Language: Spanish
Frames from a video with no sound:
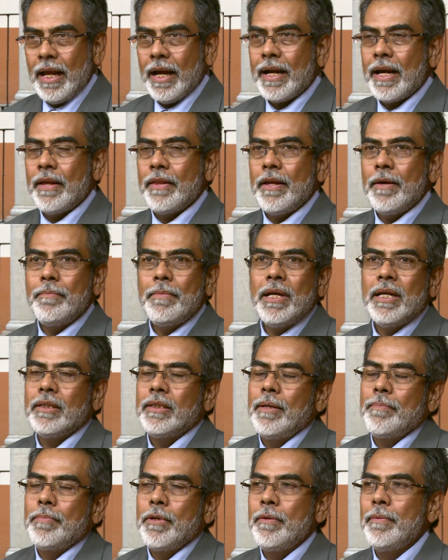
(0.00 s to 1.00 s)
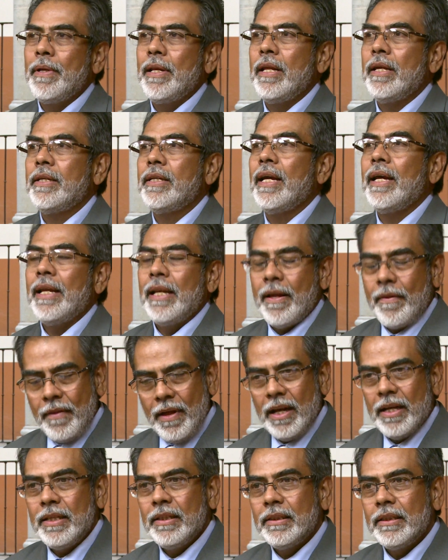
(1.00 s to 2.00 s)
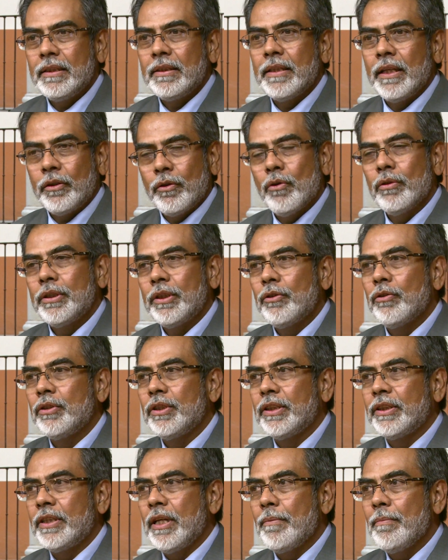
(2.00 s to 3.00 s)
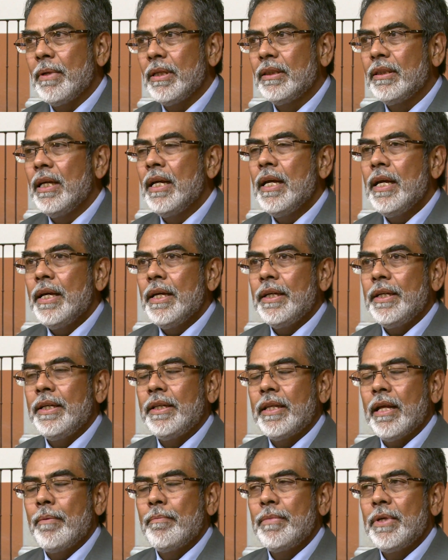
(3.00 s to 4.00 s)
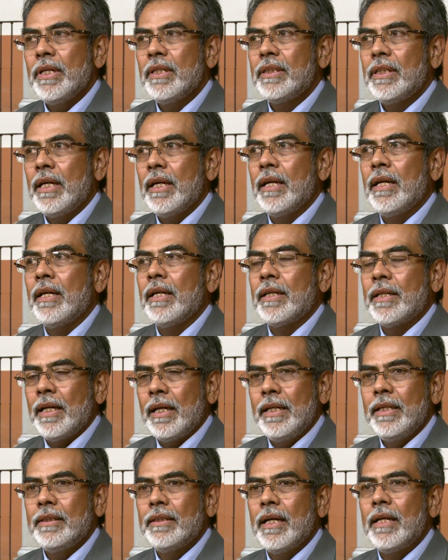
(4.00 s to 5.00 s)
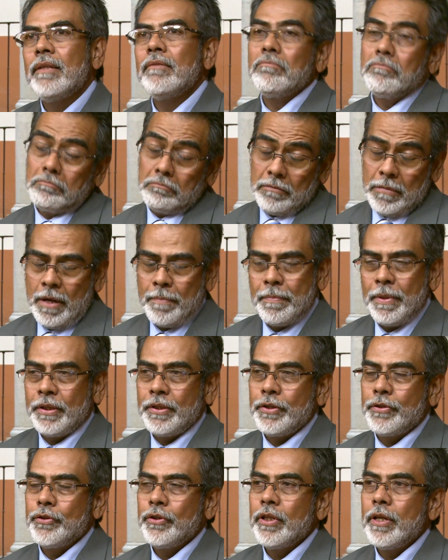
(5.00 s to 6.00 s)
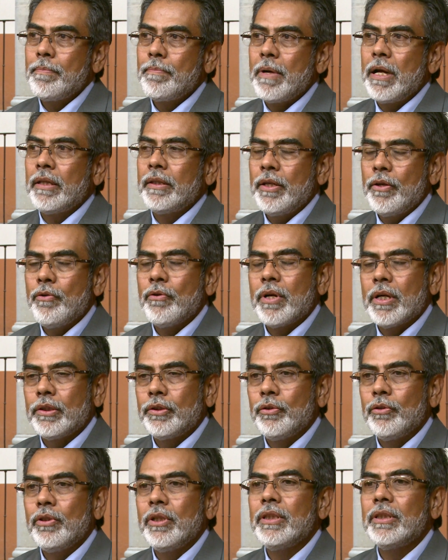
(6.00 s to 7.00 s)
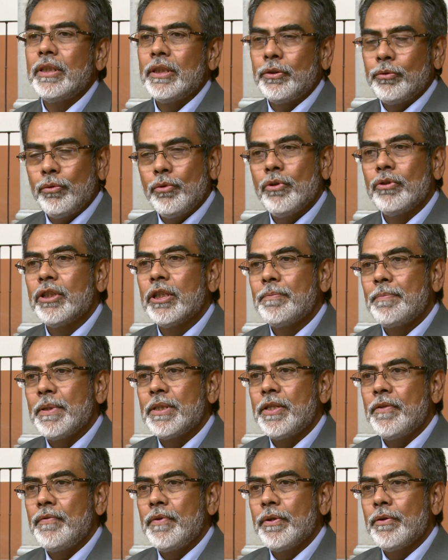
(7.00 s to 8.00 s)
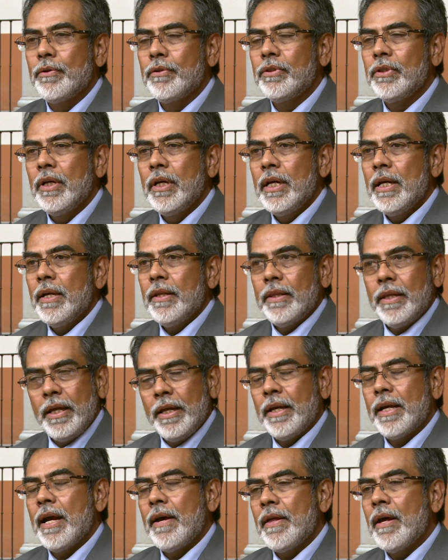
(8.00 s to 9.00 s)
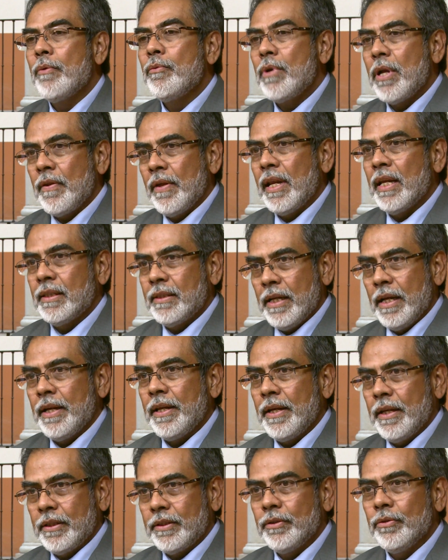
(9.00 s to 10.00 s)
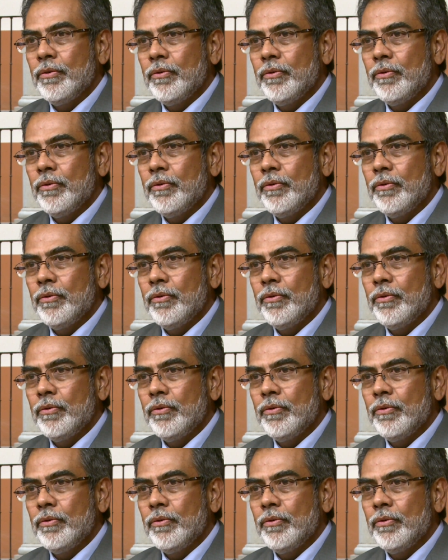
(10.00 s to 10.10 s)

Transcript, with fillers: la academia se privilegia el análisis de todos estos sistemas y también se realizan a petición de parte en ocasiones estudios específicos en cada una de las áreas.